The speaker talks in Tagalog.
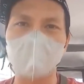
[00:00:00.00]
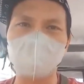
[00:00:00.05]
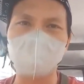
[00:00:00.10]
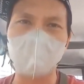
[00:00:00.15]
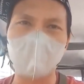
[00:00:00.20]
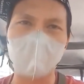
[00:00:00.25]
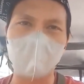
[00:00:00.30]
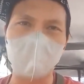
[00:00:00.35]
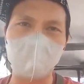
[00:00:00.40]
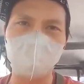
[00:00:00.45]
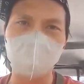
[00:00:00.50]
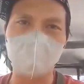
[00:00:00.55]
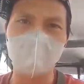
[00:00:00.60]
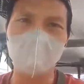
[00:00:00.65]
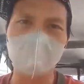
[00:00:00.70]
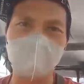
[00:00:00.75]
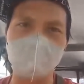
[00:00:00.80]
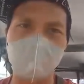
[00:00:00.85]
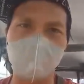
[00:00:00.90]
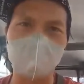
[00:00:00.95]
Napakaipin
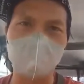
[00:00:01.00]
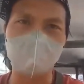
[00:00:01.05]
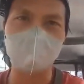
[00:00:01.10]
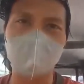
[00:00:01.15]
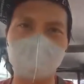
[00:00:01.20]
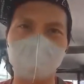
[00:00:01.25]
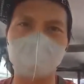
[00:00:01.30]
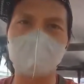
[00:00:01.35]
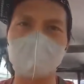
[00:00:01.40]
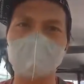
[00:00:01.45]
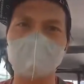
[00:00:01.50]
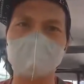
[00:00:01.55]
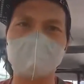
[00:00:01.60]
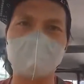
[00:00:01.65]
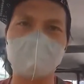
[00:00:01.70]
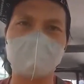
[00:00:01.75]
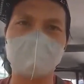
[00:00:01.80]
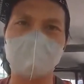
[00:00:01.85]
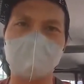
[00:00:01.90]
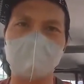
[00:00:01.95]
nito kasi ng
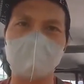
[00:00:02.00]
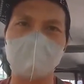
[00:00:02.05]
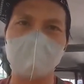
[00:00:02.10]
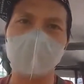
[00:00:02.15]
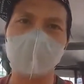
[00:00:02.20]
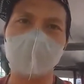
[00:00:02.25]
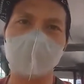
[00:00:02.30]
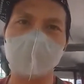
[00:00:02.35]
business eh.